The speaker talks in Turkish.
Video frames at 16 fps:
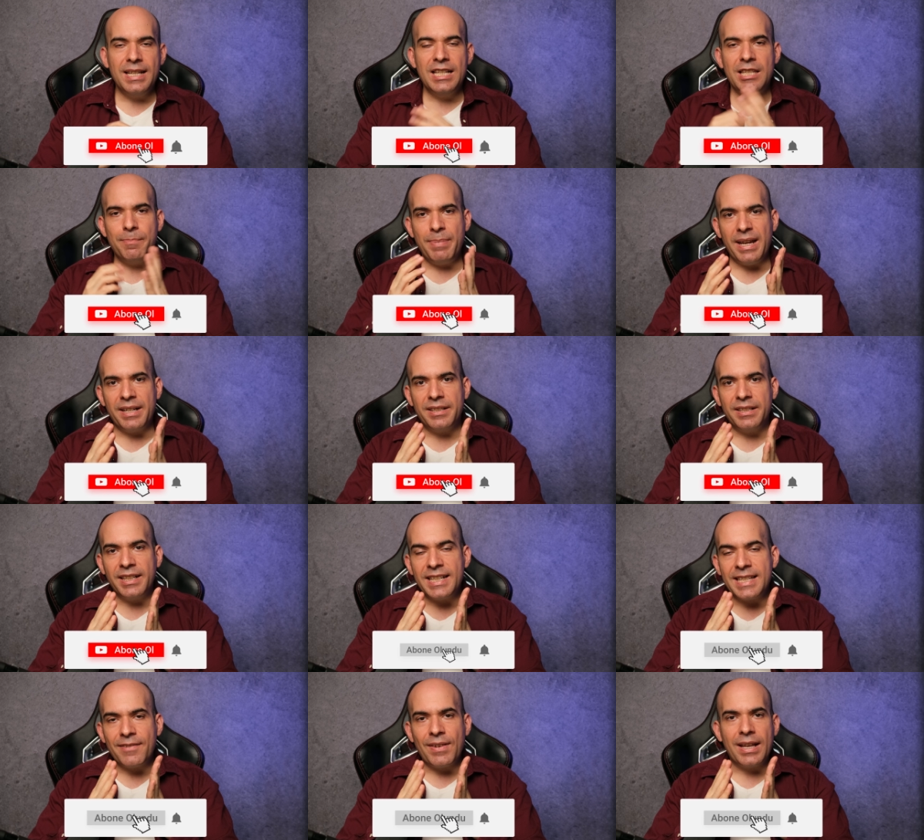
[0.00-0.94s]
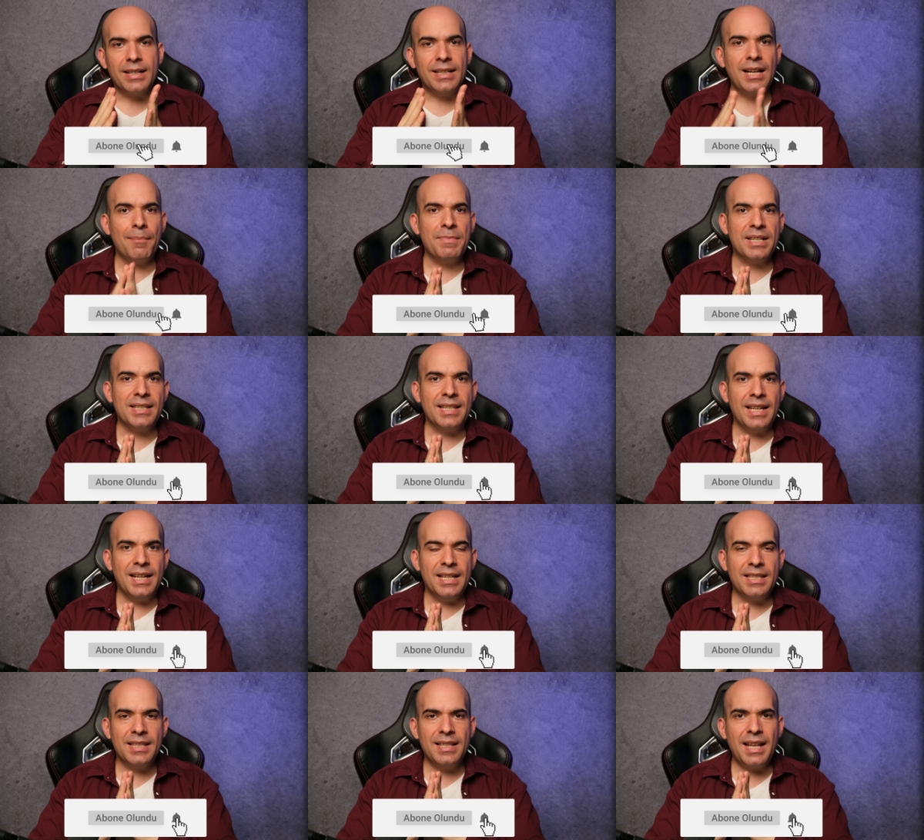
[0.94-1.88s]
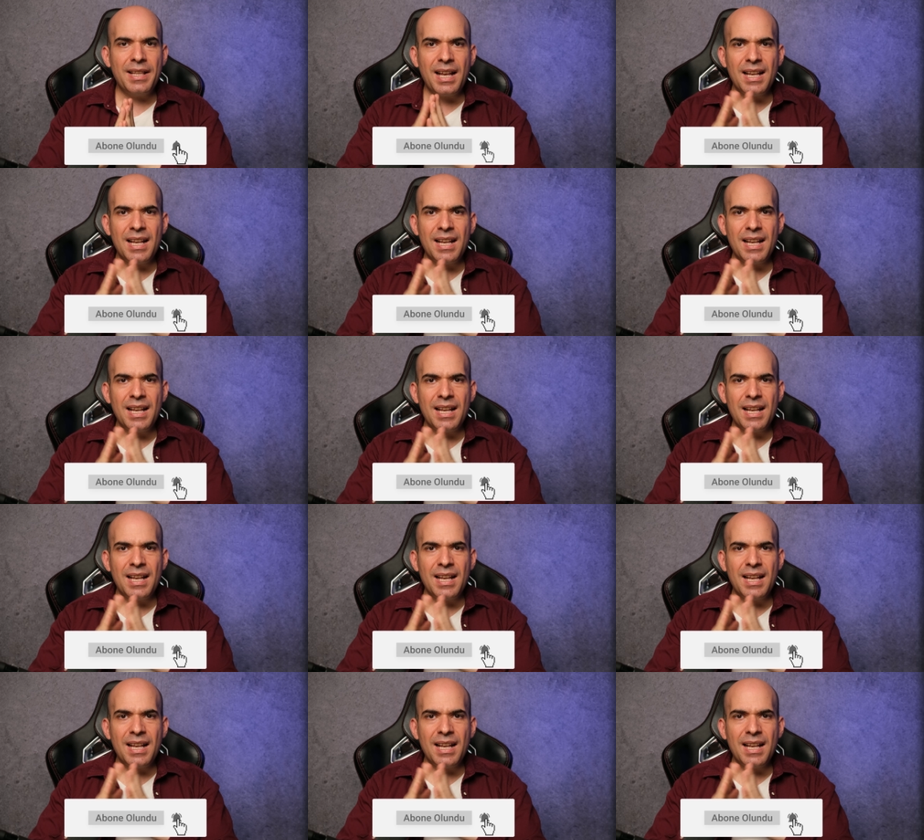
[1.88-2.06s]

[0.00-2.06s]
Spectrix ve Gamix serisinden.